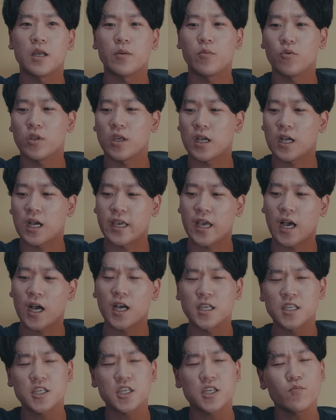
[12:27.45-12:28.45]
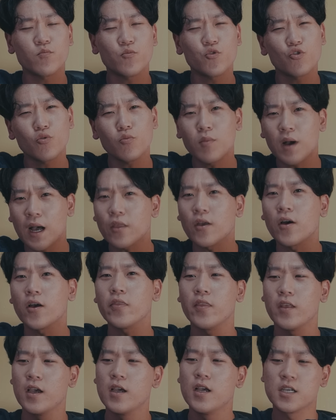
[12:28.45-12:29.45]
해보니까 약 십육만
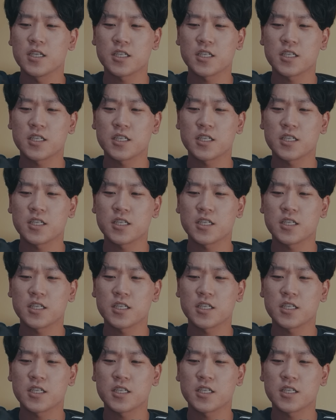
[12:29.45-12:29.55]
원?